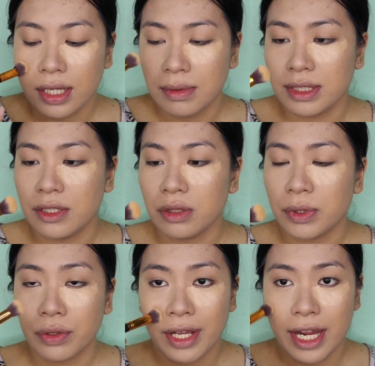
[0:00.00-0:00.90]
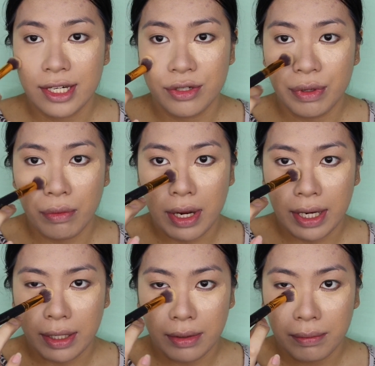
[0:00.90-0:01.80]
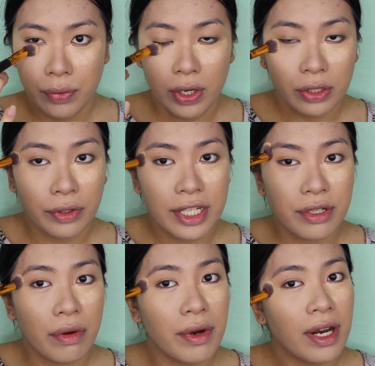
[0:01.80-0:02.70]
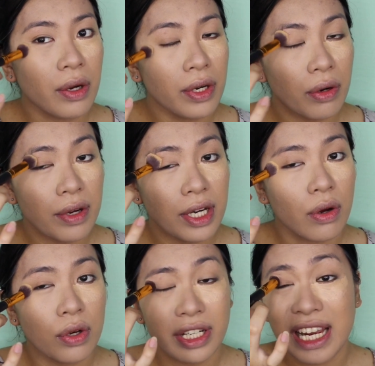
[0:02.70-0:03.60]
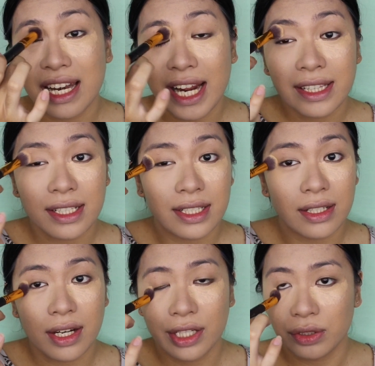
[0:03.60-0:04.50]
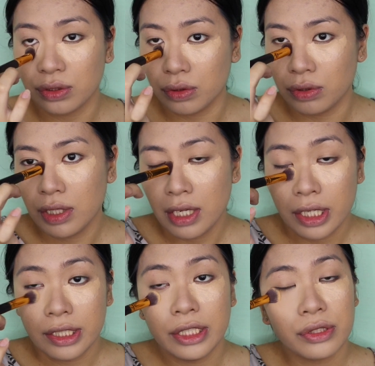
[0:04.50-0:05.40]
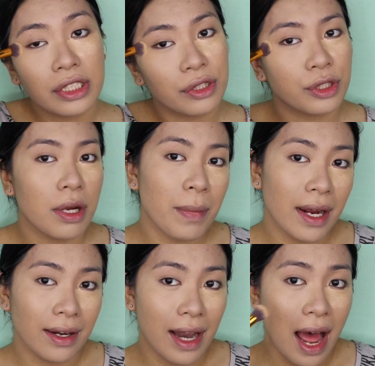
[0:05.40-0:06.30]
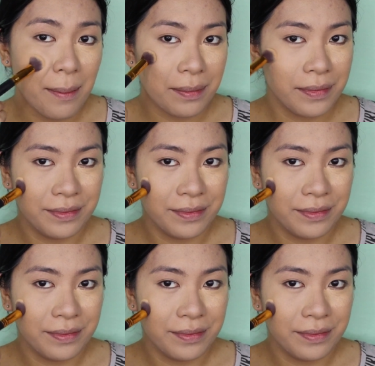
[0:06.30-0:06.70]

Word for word: Mas indot pa tong age rewind. Pero ang atong age rewind ako nakuha na color kay light ra sa kaayo. So, ninot to siya pang glam.